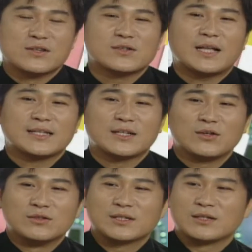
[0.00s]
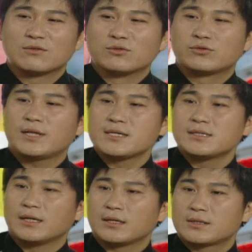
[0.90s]
小时候大家都有这个过去，但
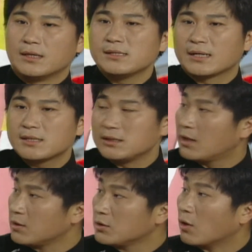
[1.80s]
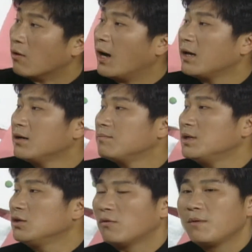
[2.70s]
是呢，成长自己要能懂啊，
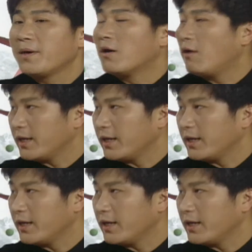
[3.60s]
不能懂会变